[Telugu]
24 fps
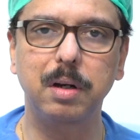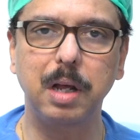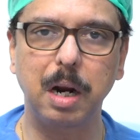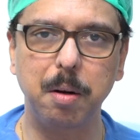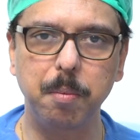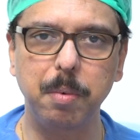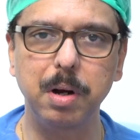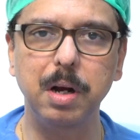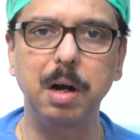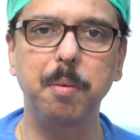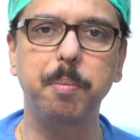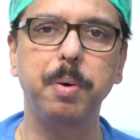
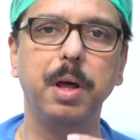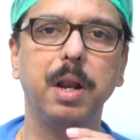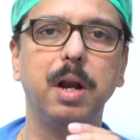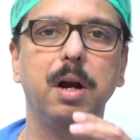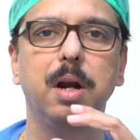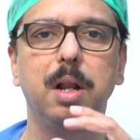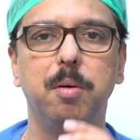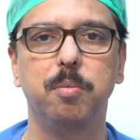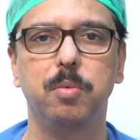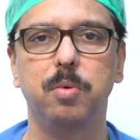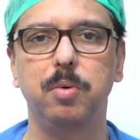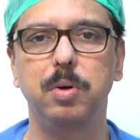క్రమంగా
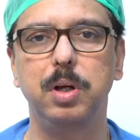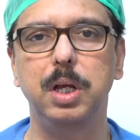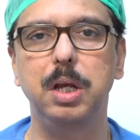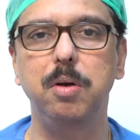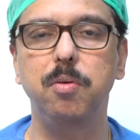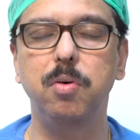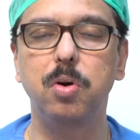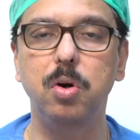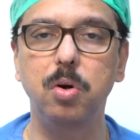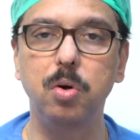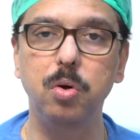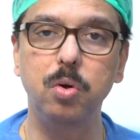పెరగడము
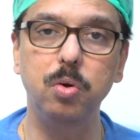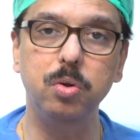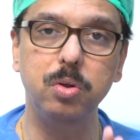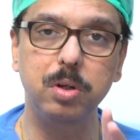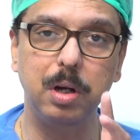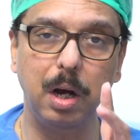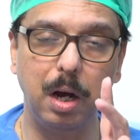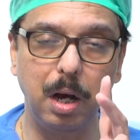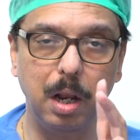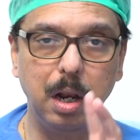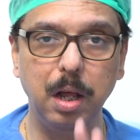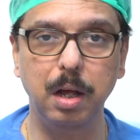ఇవి రెండు
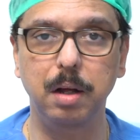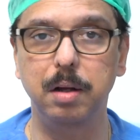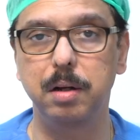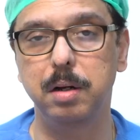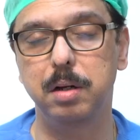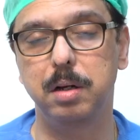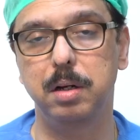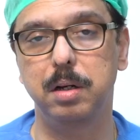చాలా